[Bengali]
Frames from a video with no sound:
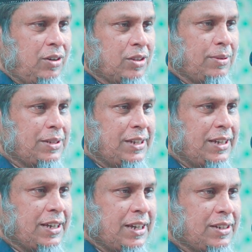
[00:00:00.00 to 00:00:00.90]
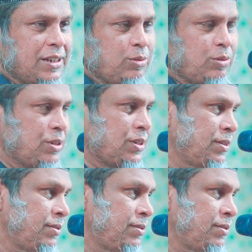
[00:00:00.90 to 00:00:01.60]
অথবা যে কাজটা করেছে